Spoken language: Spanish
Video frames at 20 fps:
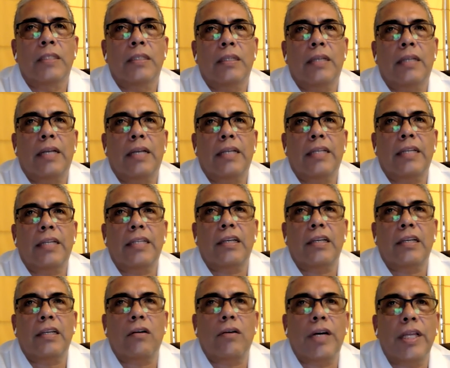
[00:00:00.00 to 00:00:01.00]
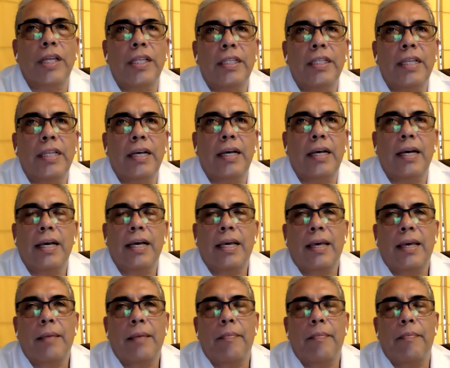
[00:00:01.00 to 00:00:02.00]
La catarata congénita
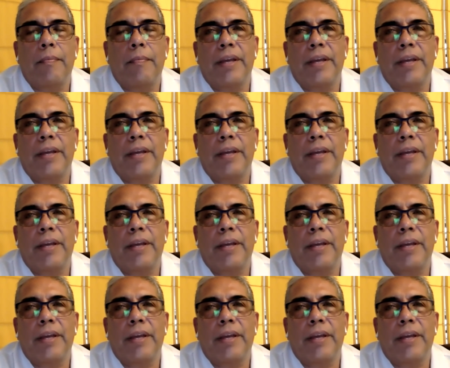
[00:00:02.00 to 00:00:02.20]
hay que